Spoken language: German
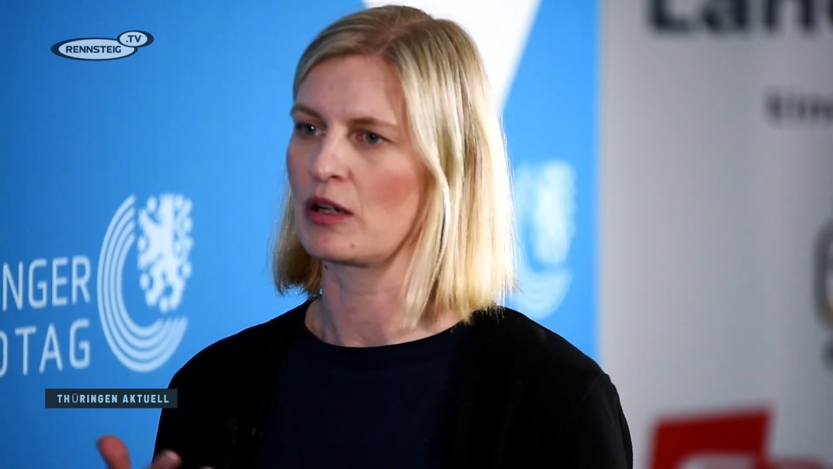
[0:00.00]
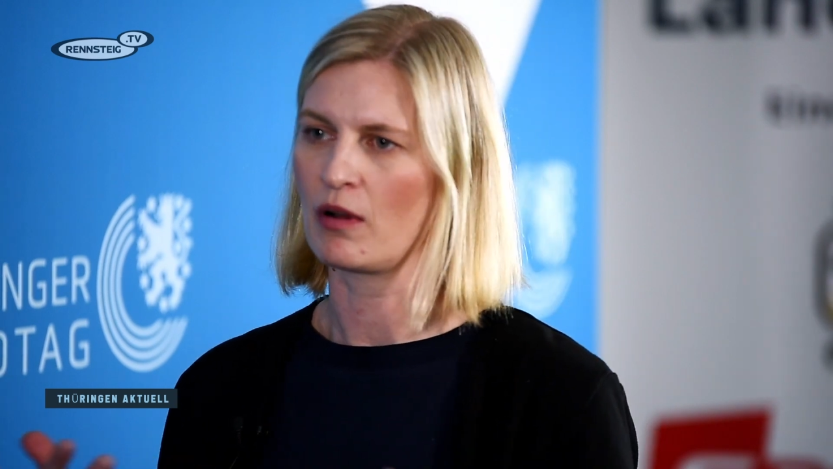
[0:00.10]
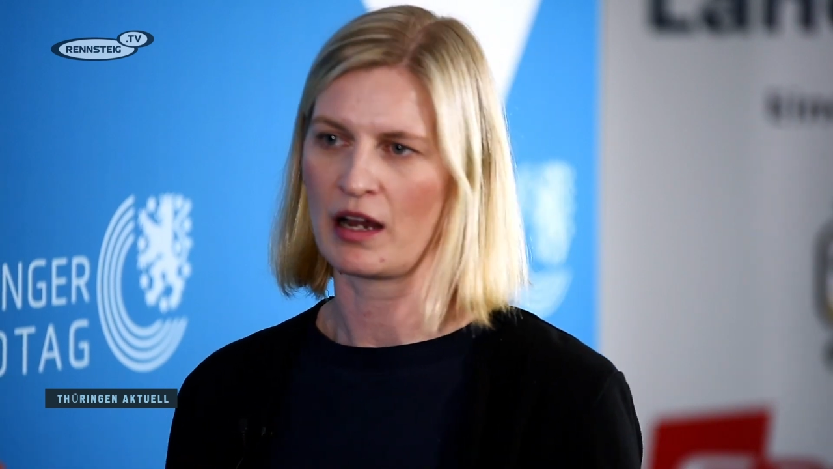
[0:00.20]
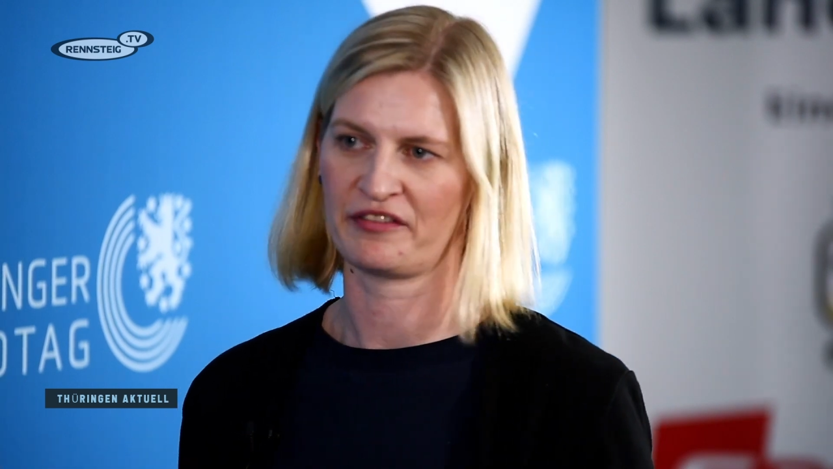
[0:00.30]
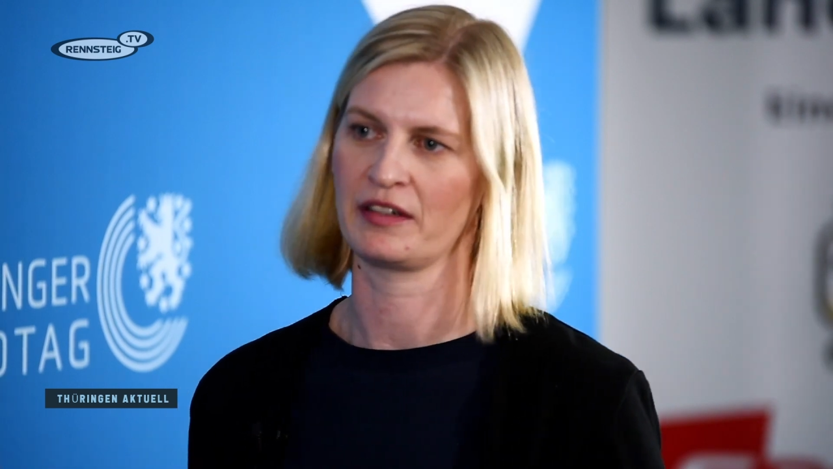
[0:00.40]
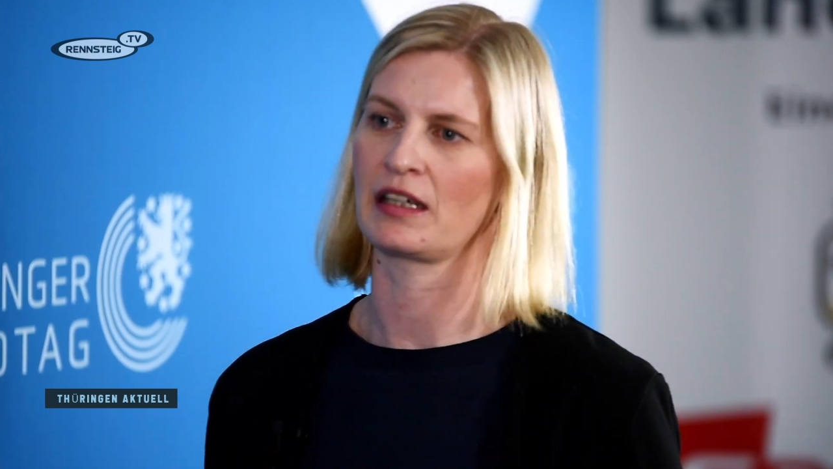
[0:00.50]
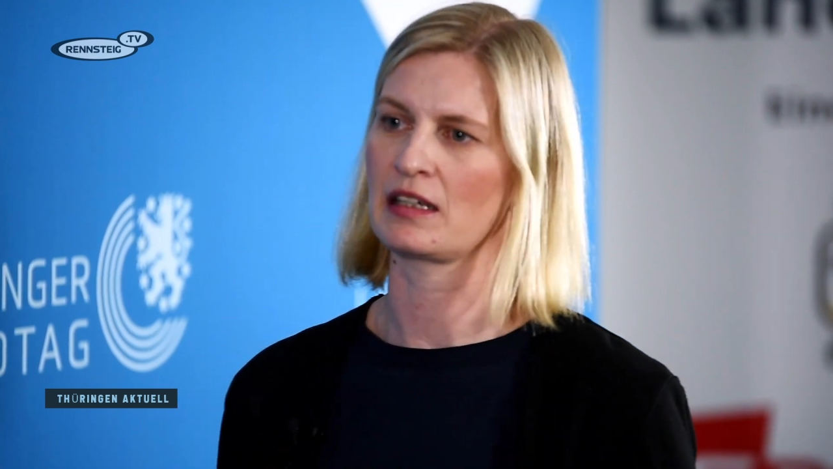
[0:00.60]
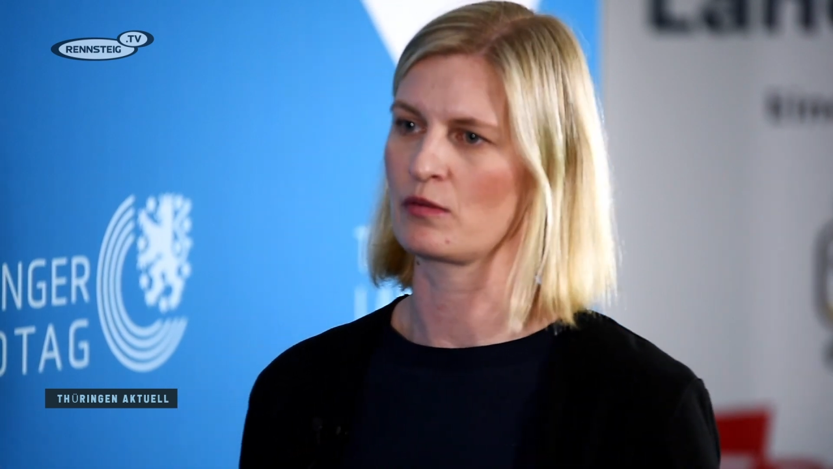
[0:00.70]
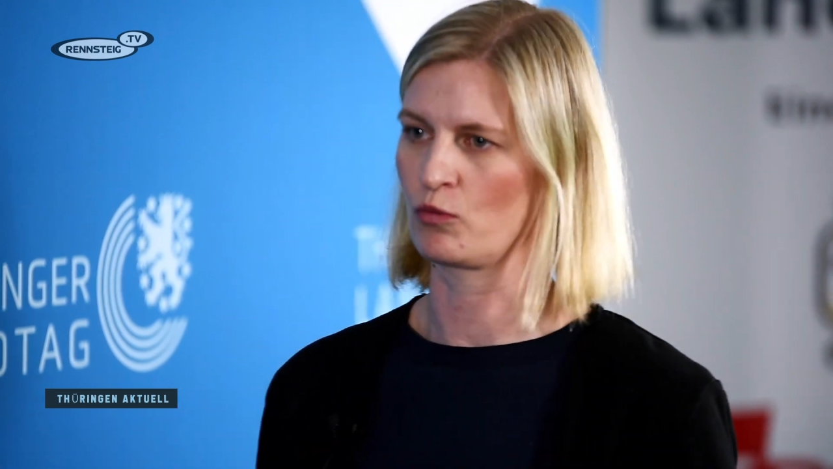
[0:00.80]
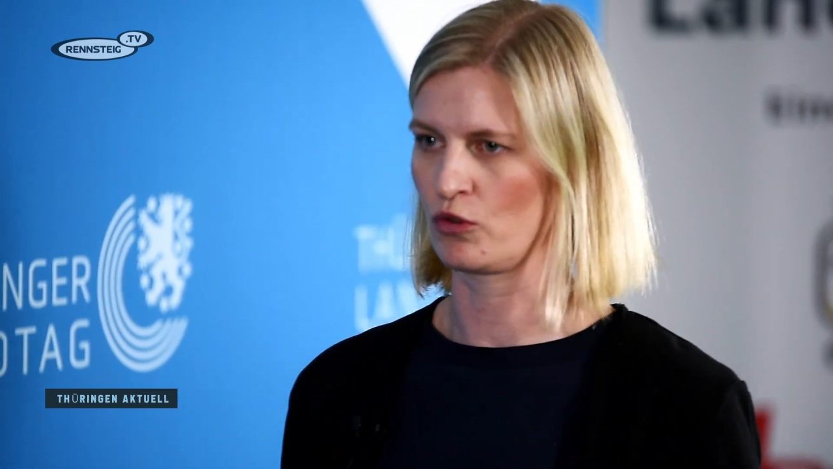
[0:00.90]
dauerhaften
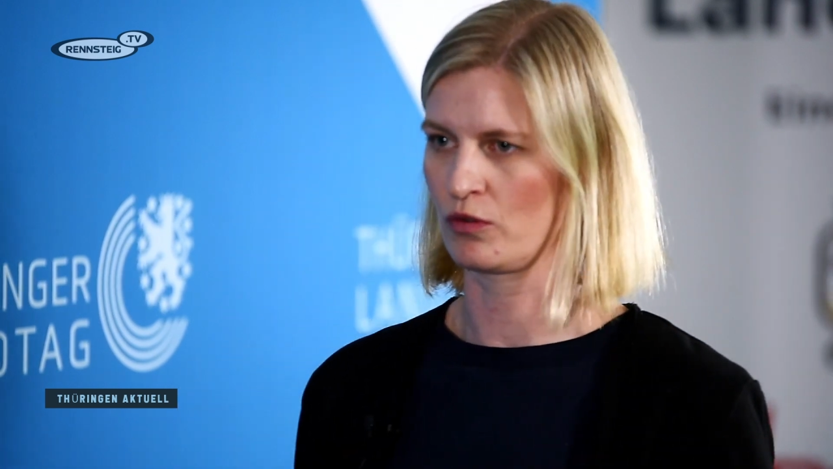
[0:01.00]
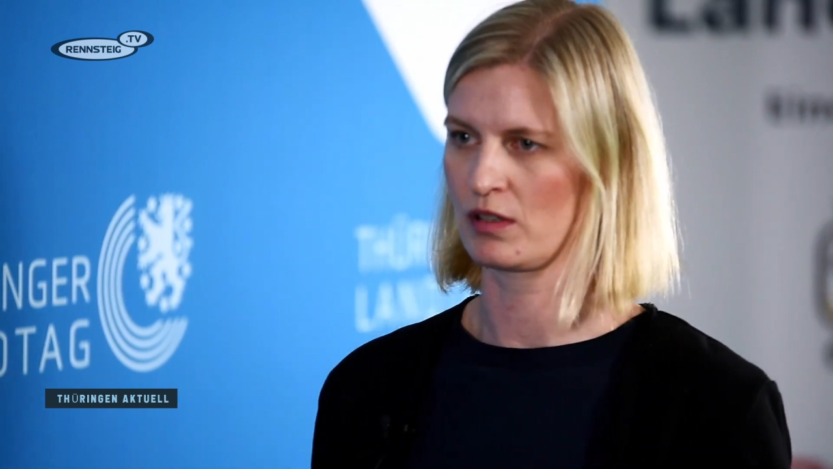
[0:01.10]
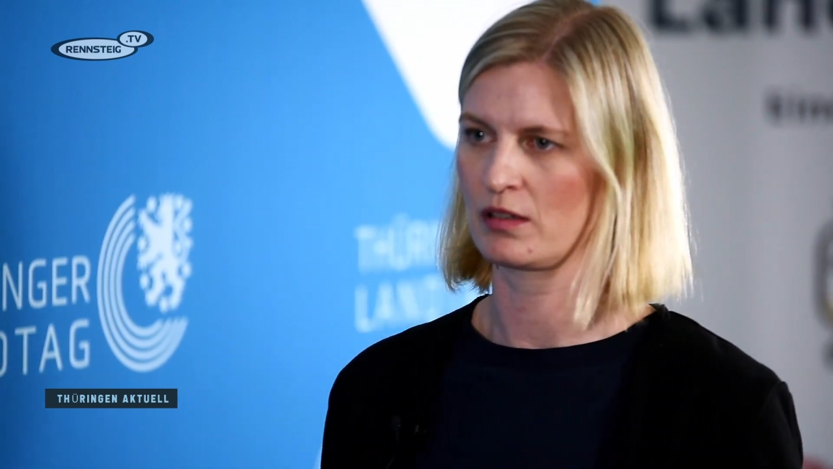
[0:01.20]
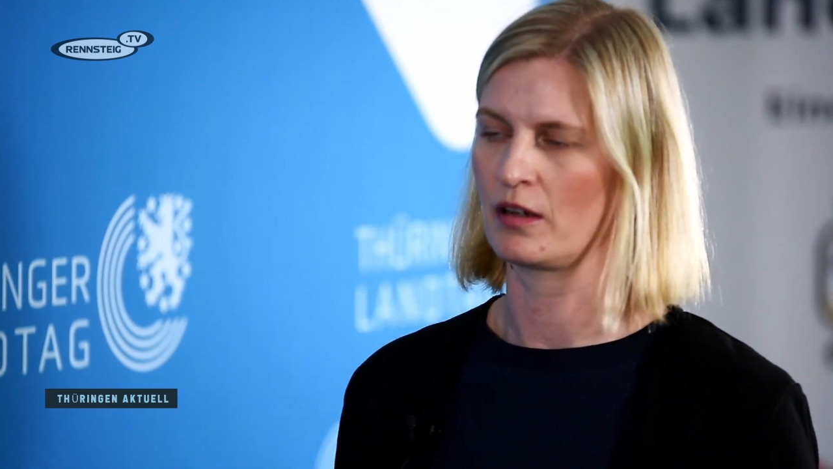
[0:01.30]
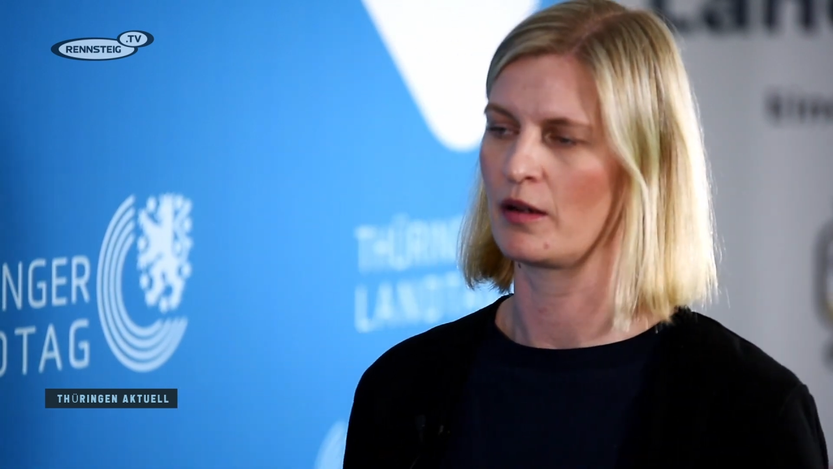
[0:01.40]
Krisenmodus.